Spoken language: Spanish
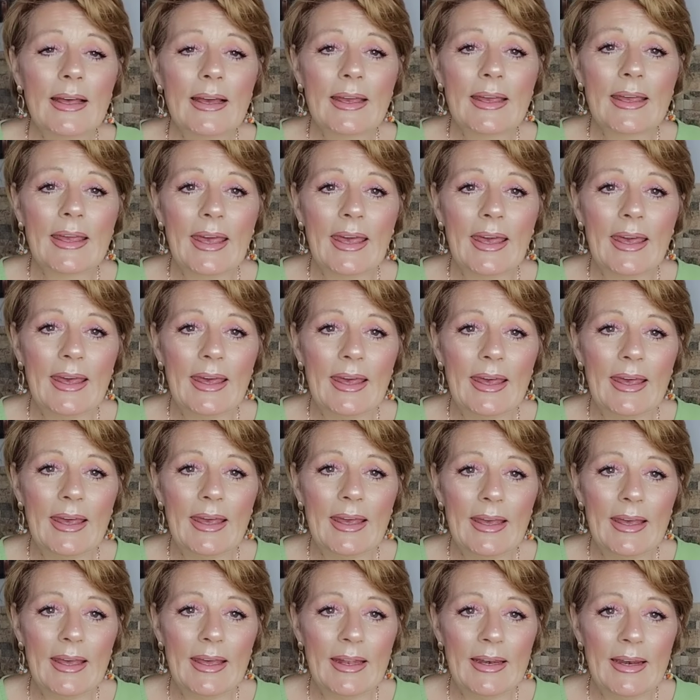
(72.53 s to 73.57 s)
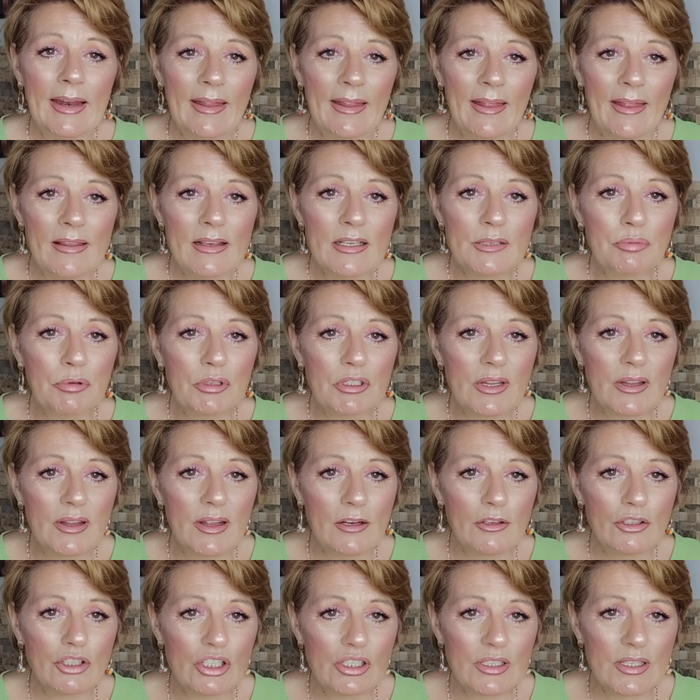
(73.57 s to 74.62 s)
Que nada, después de
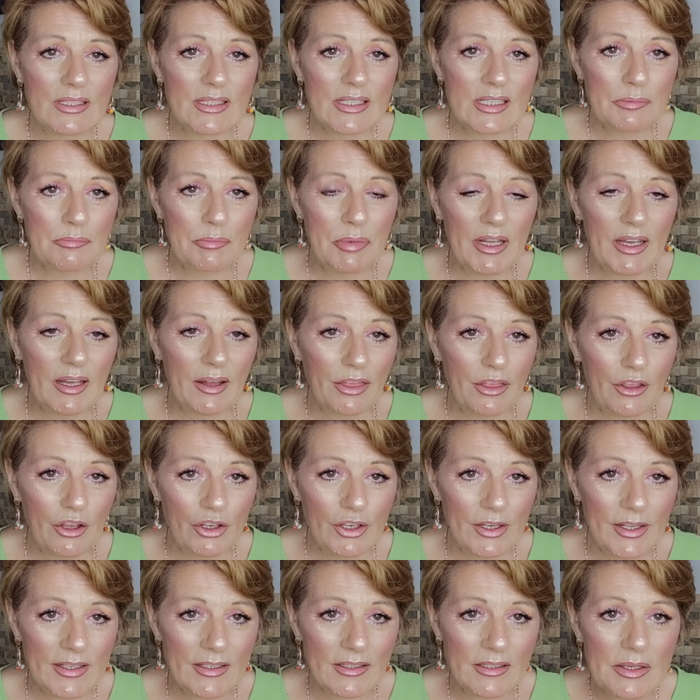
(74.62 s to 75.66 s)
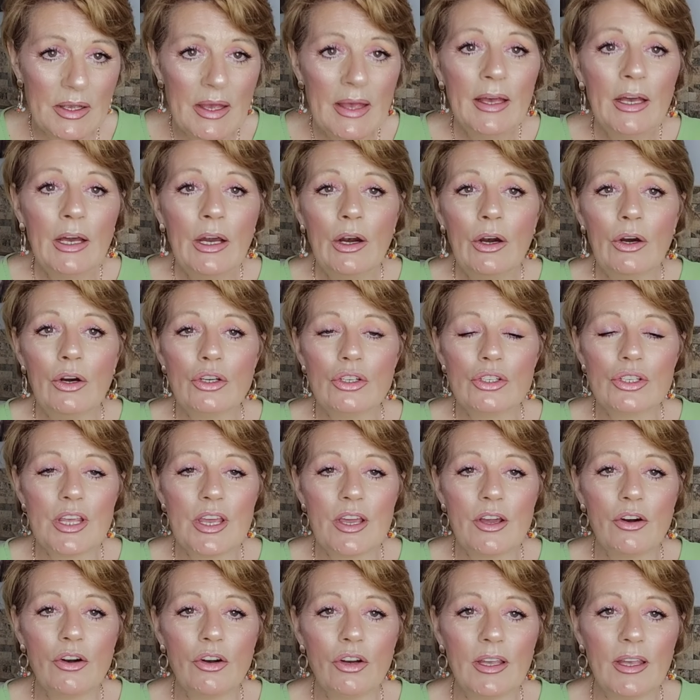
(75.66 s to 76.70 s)
daros estas explicaciones, os
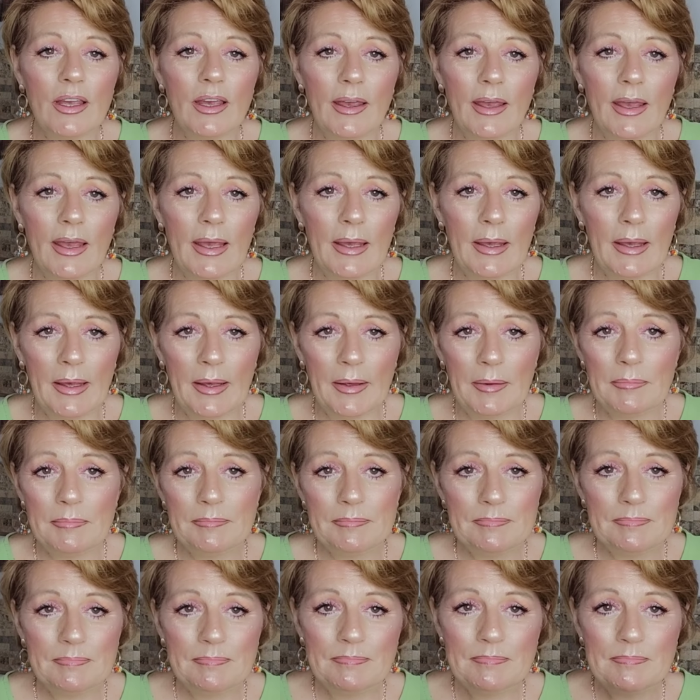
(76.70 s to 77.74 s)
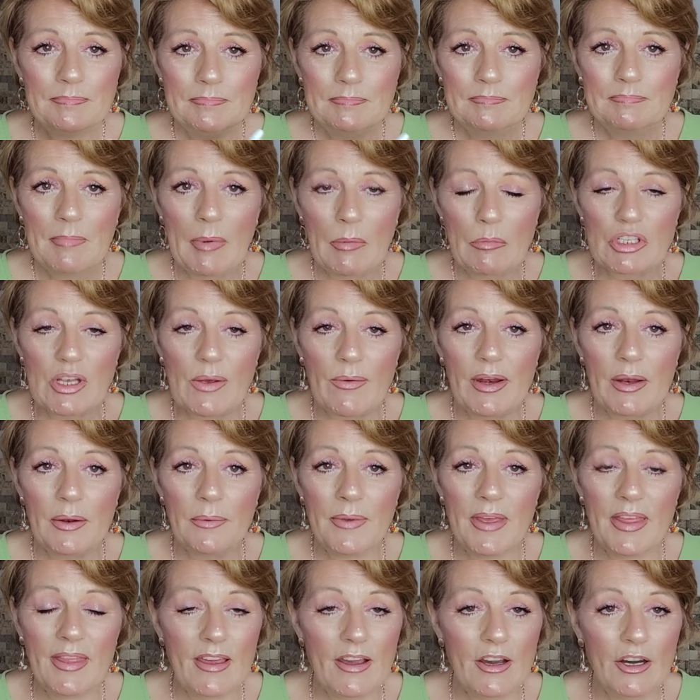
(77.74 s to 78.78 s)
digo que... Vamos a ver el
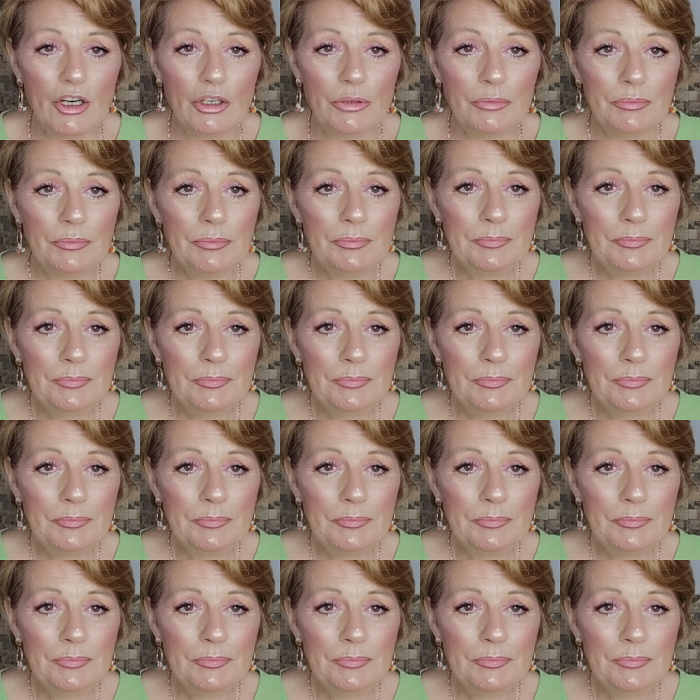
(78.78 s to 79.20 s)
vídeo.